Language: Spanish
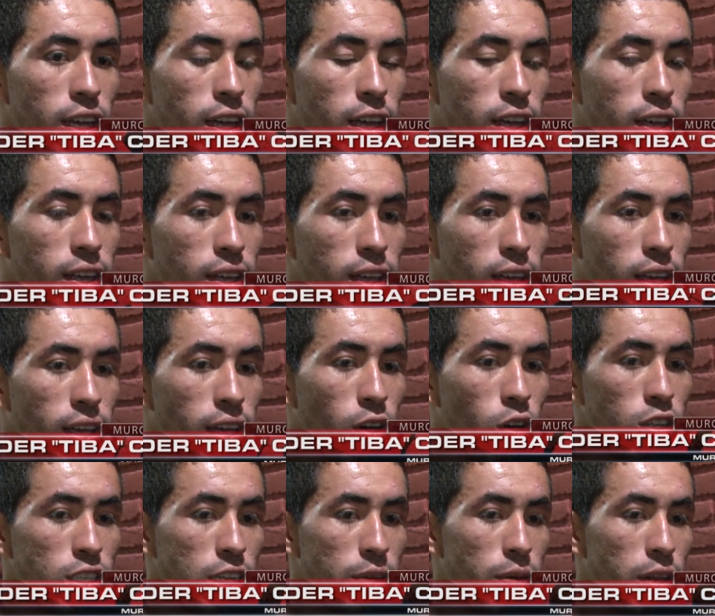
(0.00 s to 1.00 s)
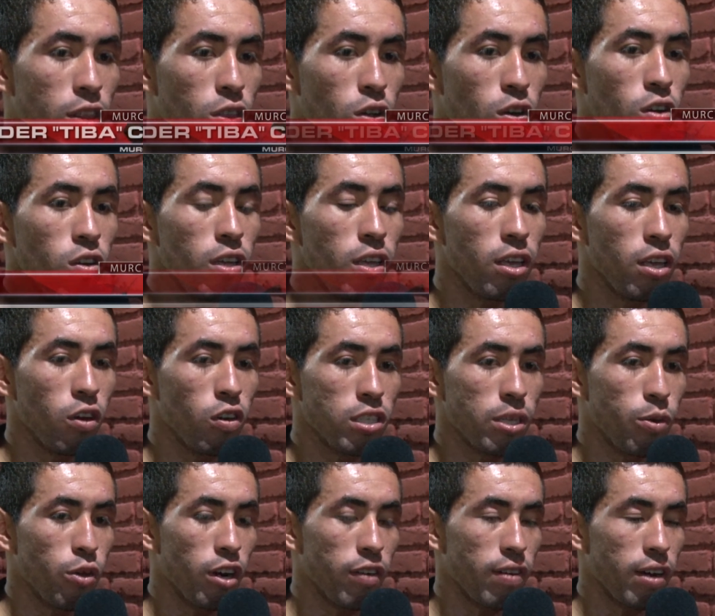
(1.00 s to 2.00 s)
que, hoy se brindó y hoy
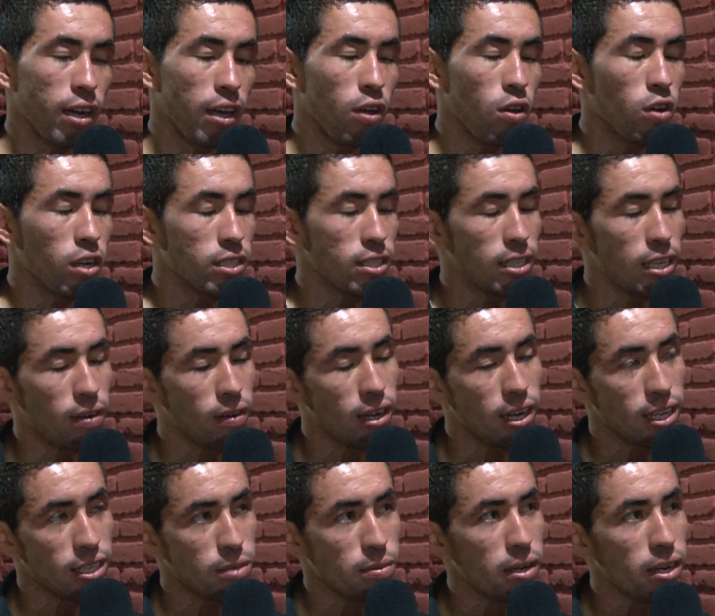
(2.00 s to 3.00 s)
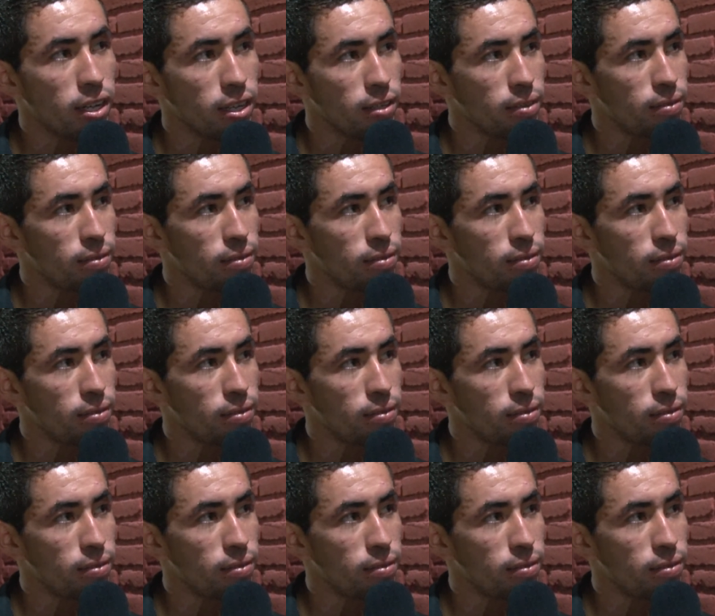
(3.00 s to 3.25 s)
se vio reflejado lo que se trabaja en la semana.